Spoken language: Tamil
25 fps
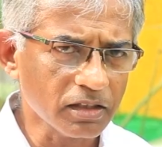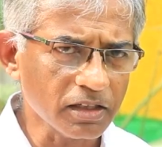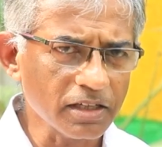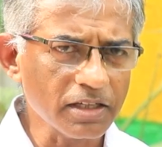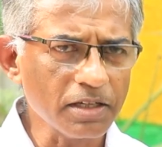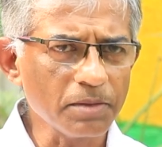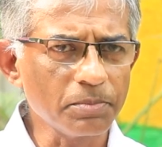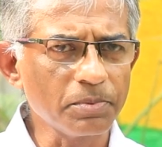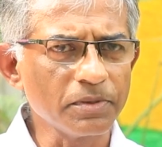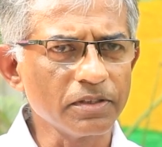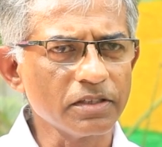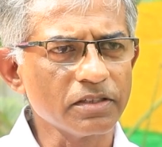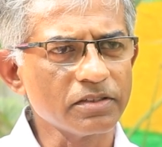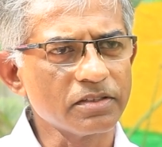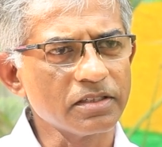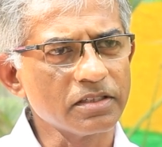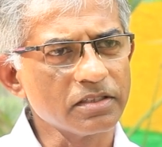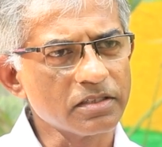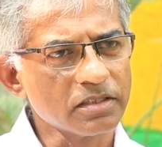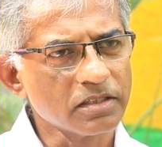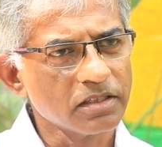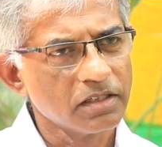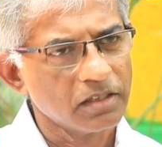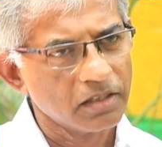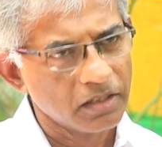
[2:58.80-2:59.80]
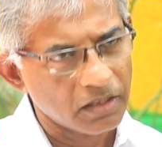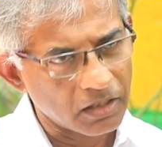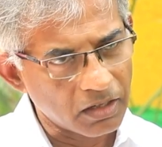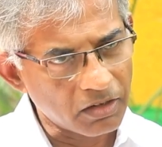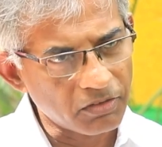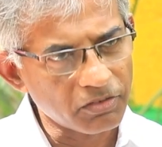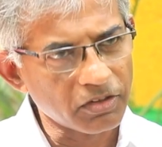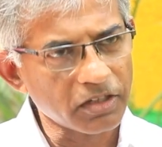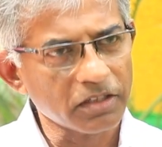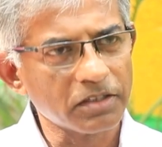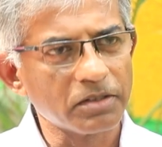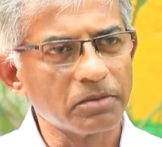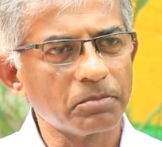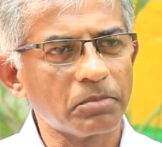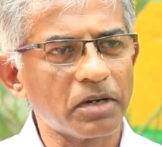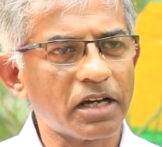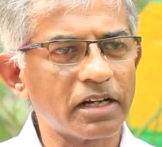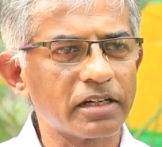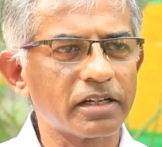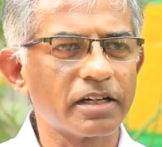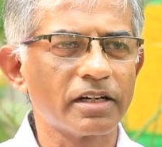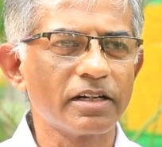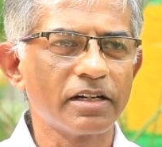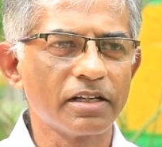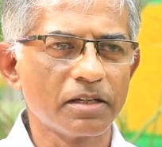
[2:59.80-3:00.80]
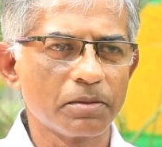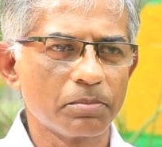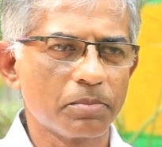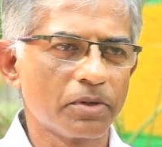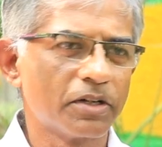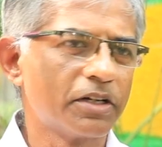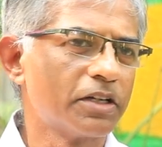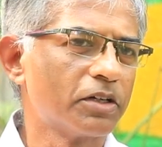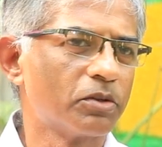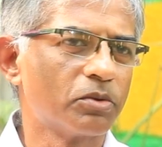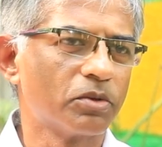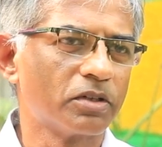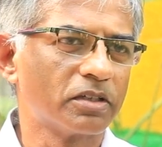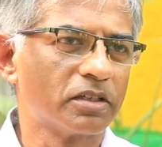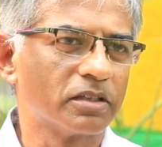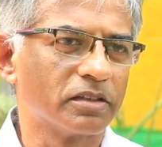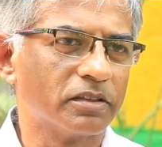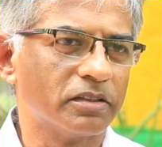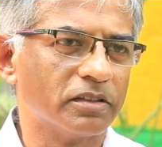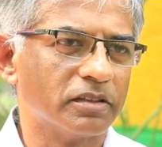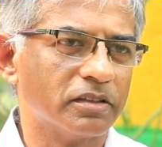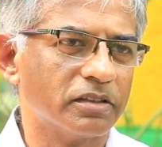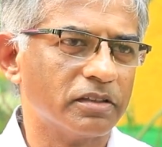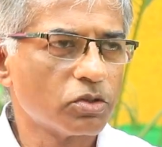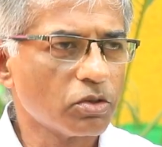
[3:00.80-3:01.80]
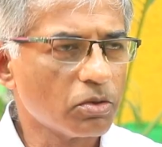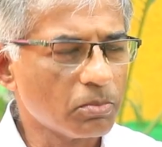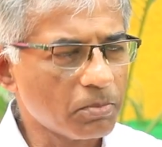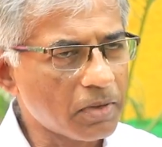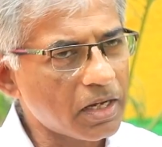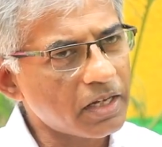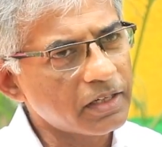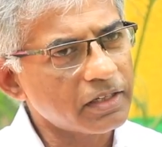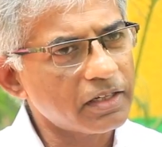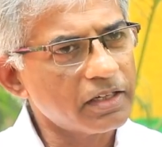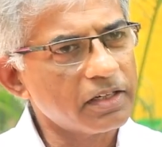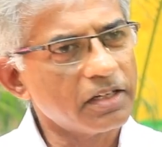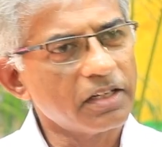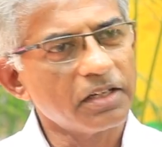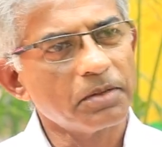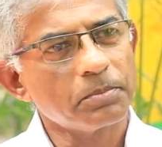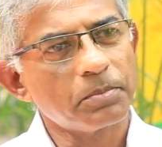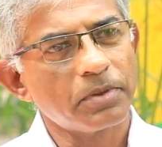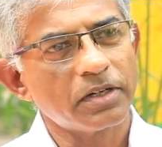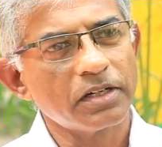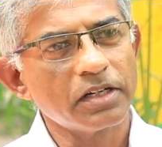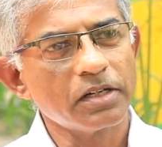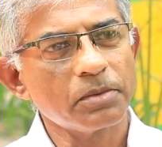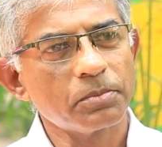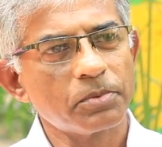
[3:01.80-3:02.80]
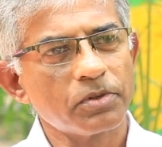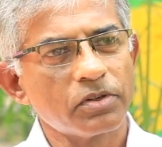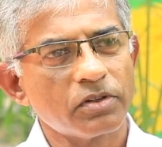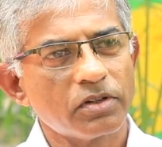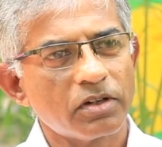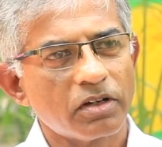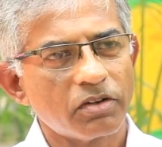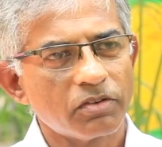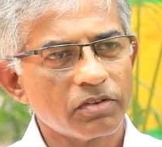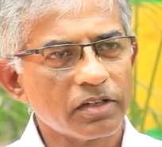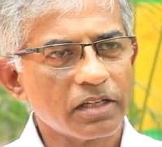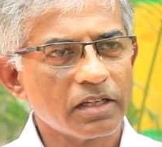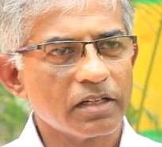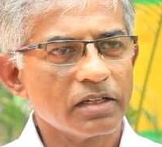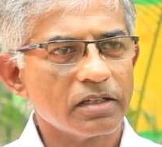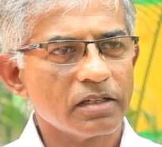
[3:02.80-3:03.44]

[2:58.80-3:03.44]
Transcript: டைப் இன் த சென்ஸ் அவங்களுக்கு மார்க்கெட்டிங் பண்ணி கொடுக்குறது ஸோ மார்க்கெட்டிங் பண்ண அப்புறம் அவங்க